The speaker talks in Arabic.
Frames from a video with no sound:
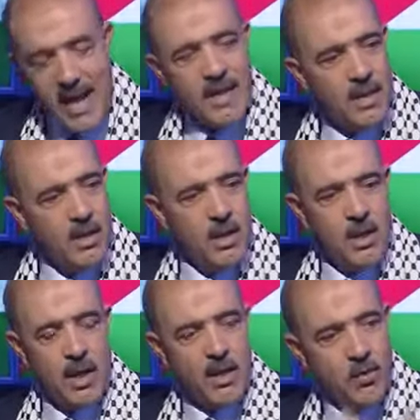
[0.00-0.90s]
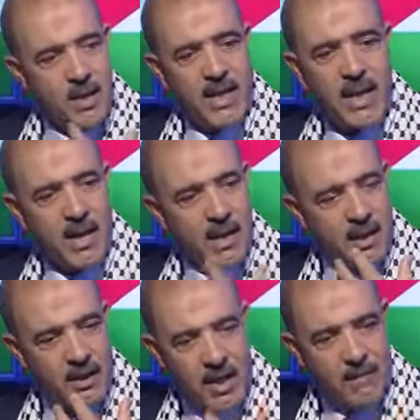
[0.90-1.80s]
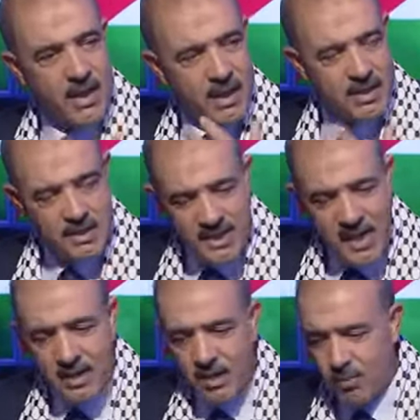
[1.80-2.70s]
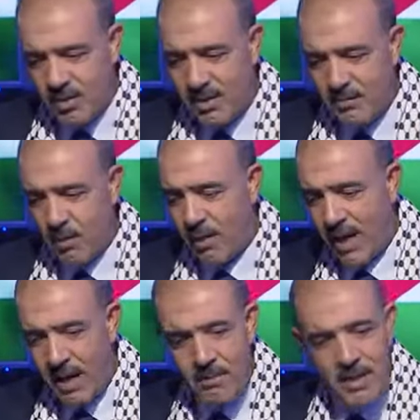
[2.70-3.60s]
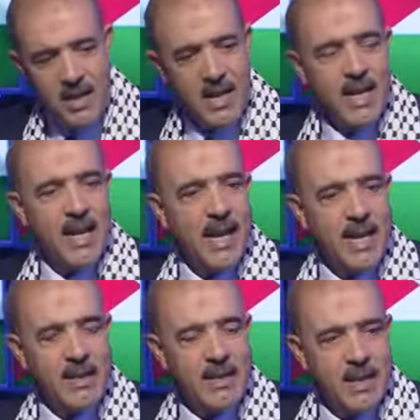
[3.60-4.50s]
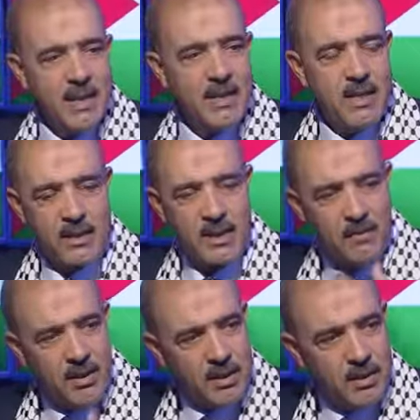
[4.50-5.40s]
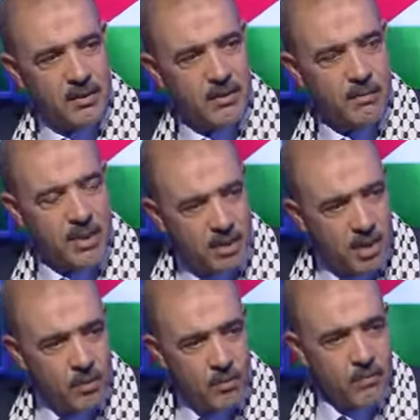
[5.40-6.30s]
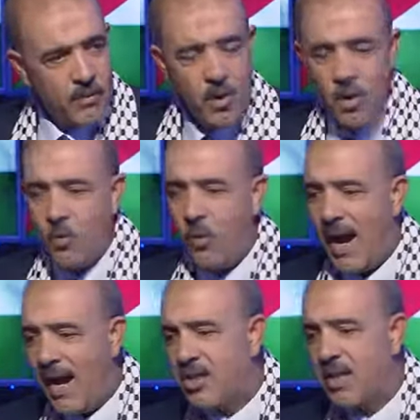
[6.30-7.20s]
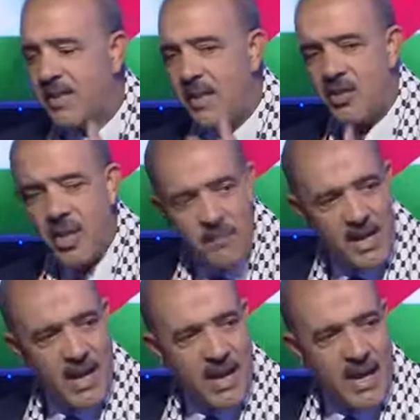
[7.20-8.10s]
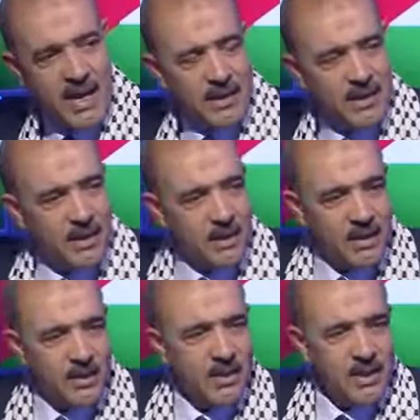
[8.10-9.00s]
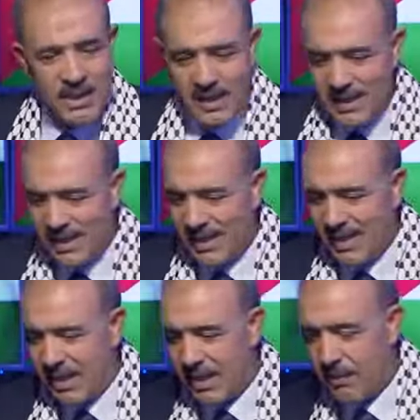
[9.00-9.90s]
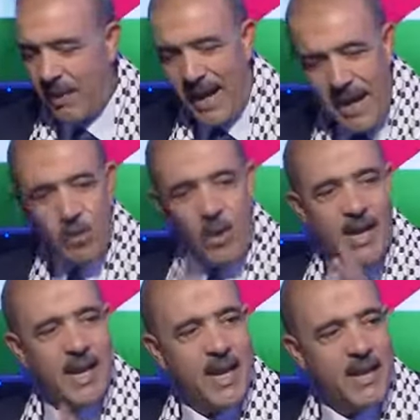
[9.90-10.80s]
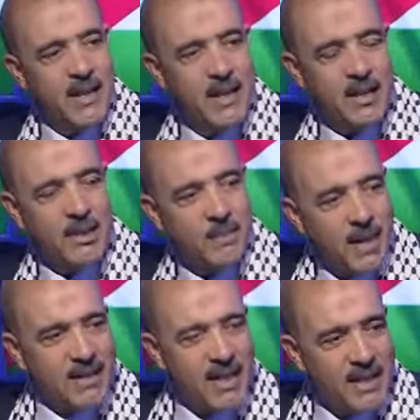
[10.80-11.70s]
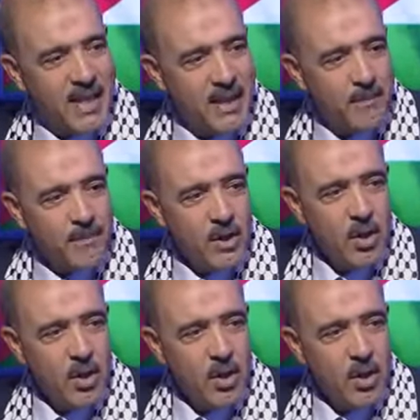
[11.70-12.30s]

يعني أن هناك كما الإنسان المسلم والعربي الذي يرتبط بدينه وعجز الجميع عن آه، ابعاده على الارتباط هذايا